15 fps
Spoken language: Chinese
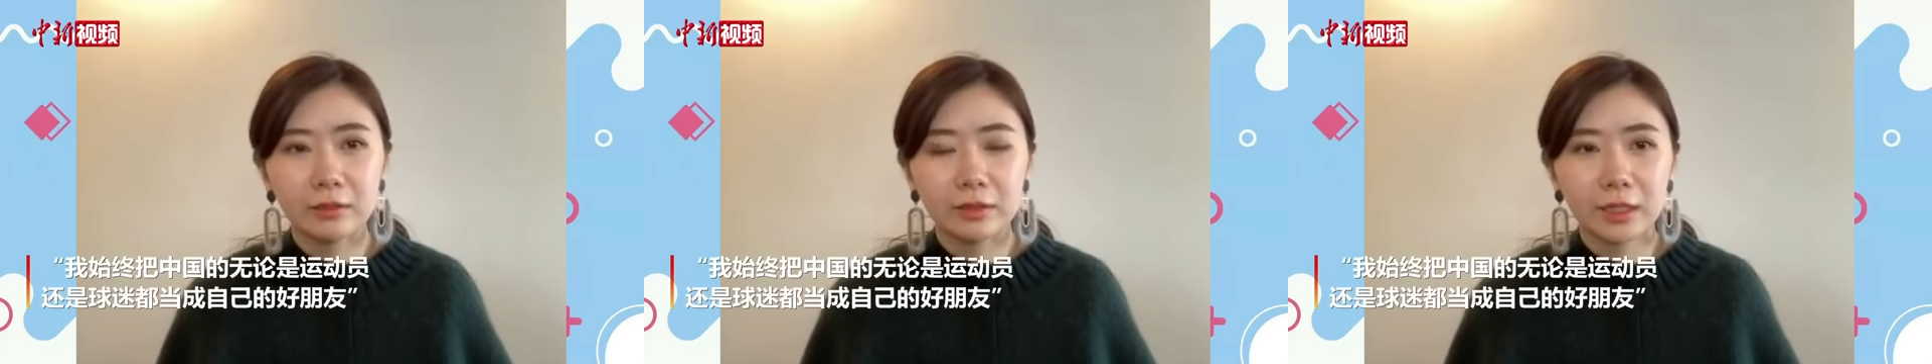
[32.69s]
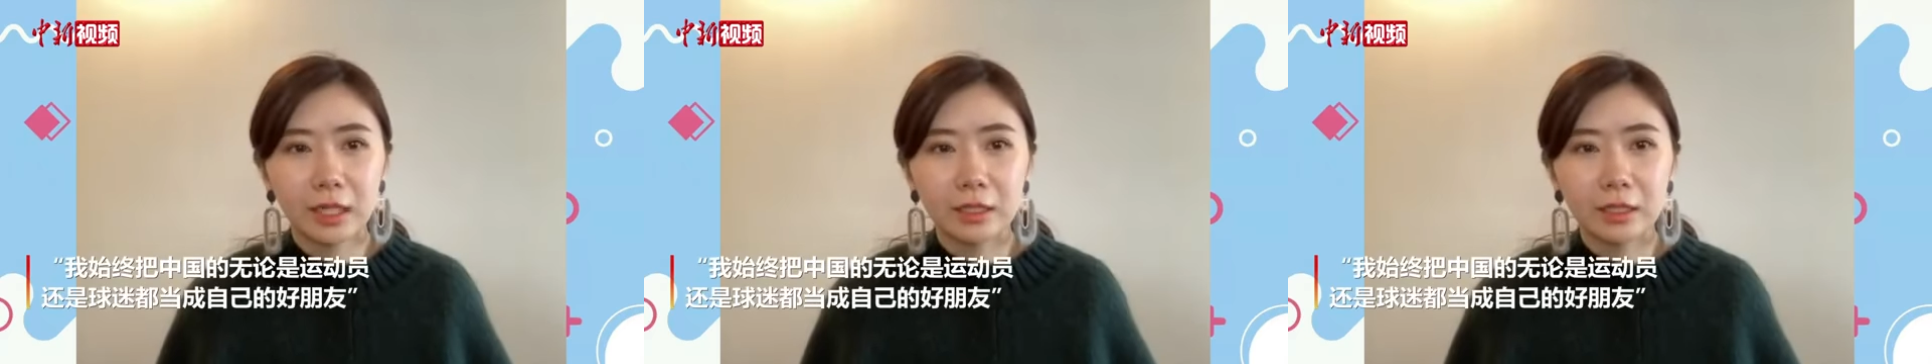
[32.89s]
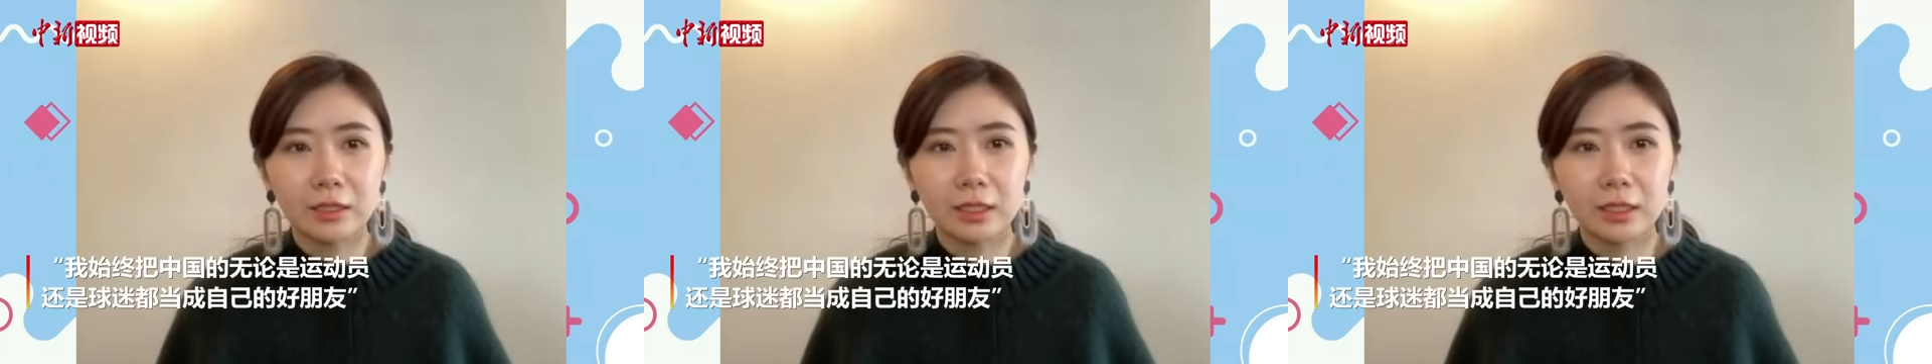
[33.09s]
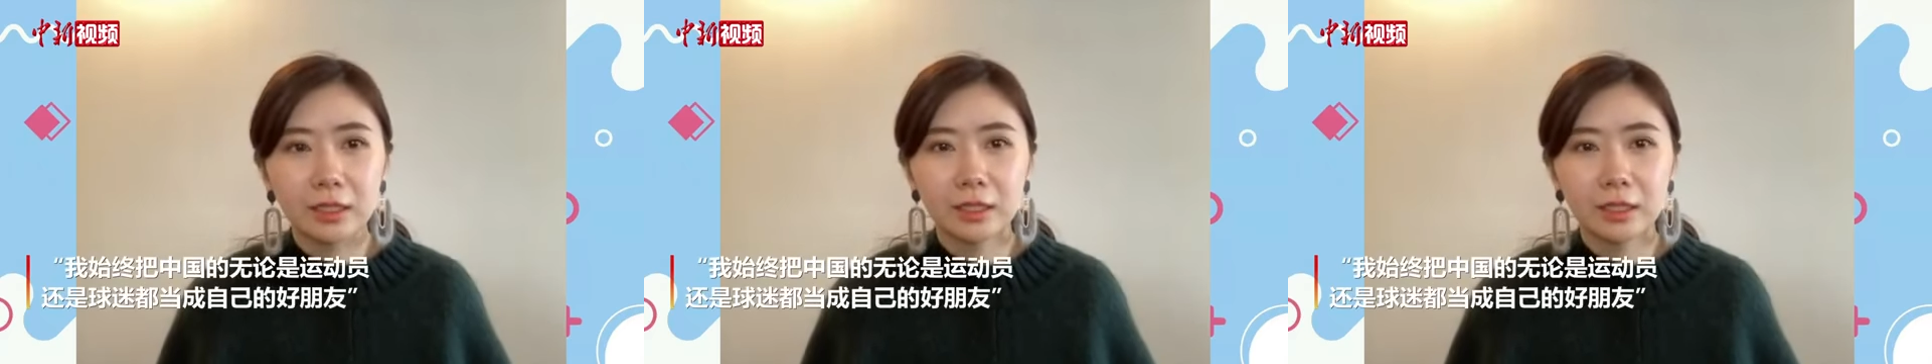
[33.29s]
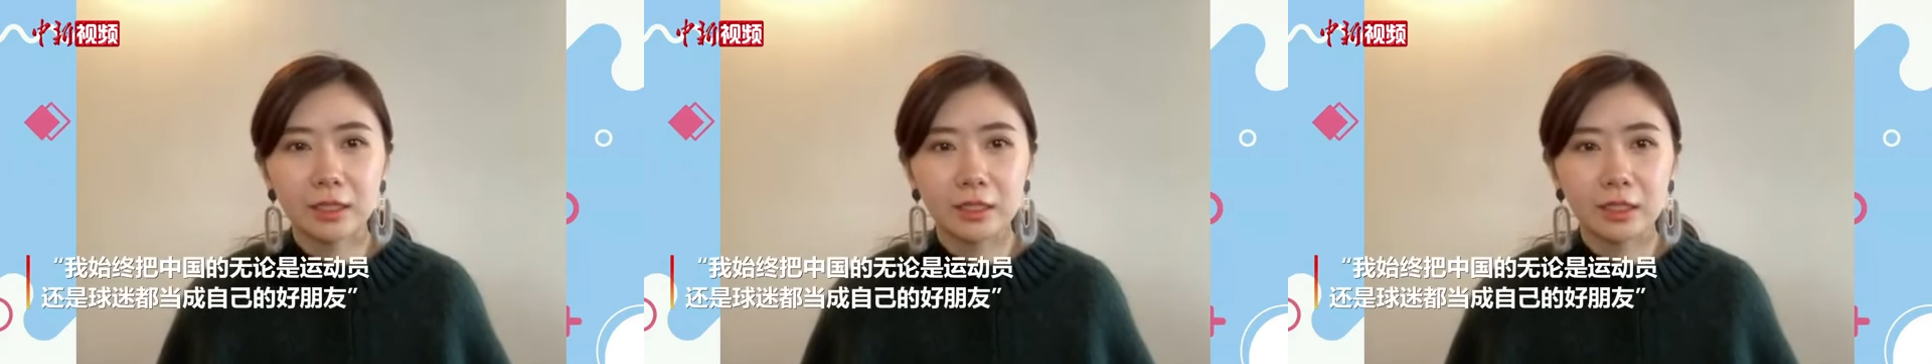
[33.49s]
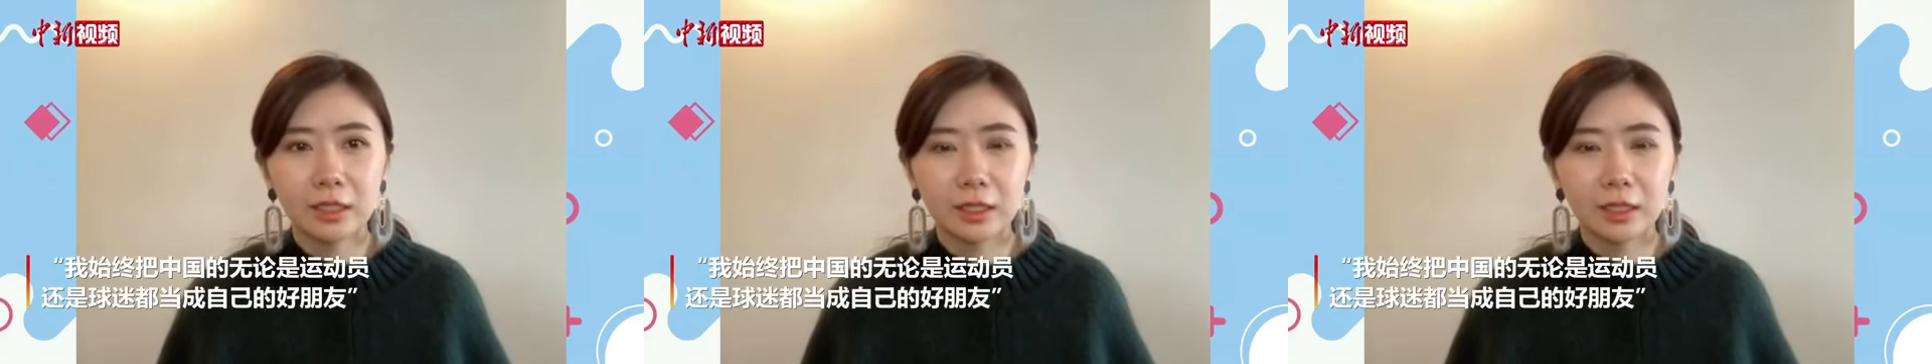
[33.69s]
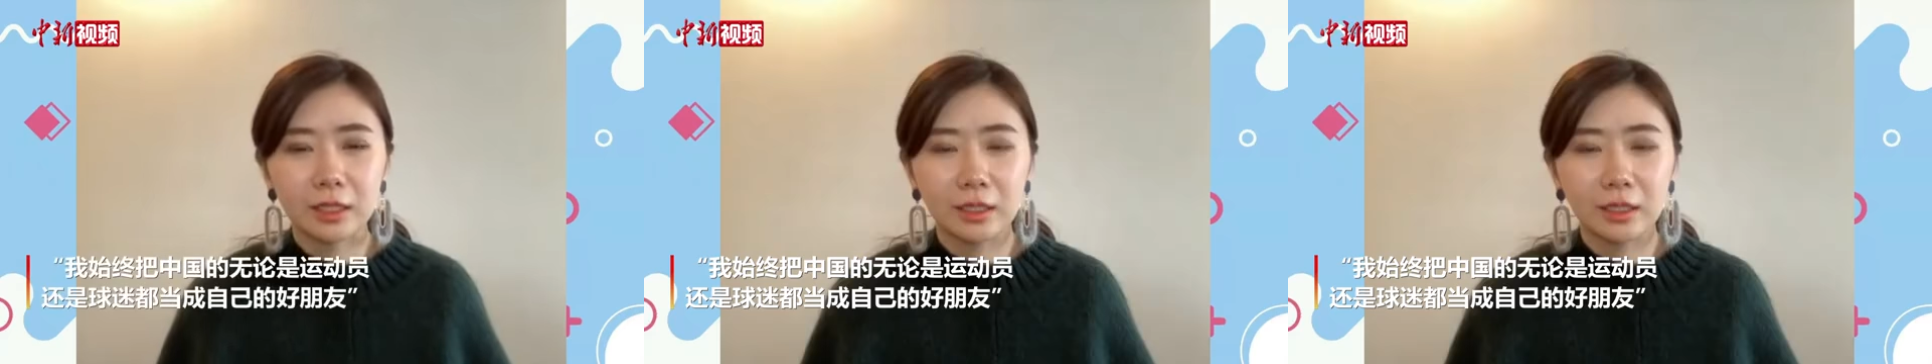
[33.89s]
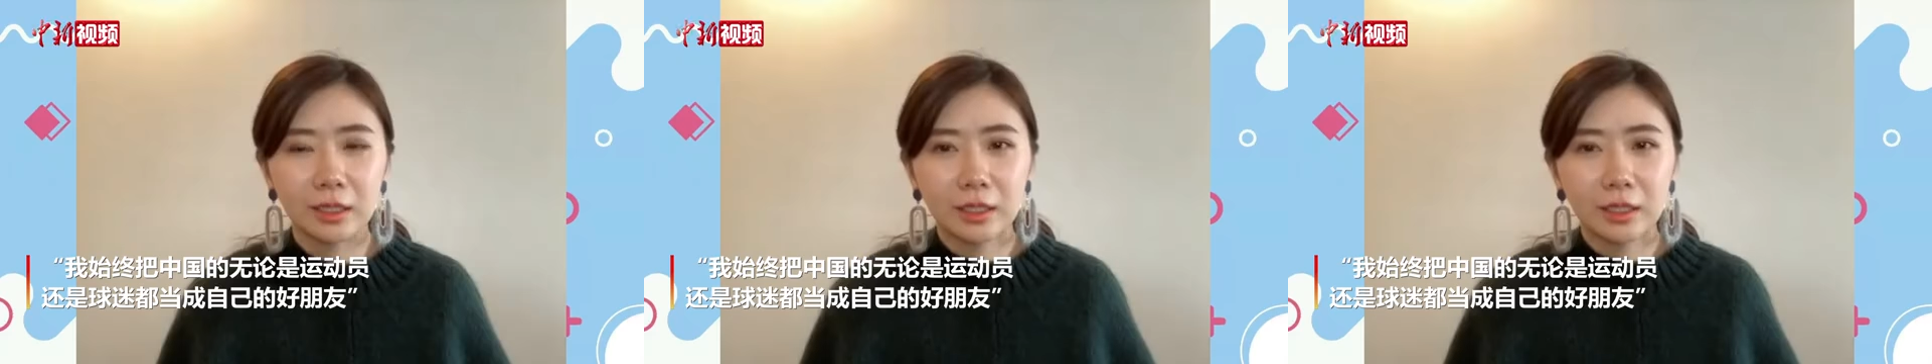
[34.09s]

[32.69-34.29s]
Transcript: 当成一个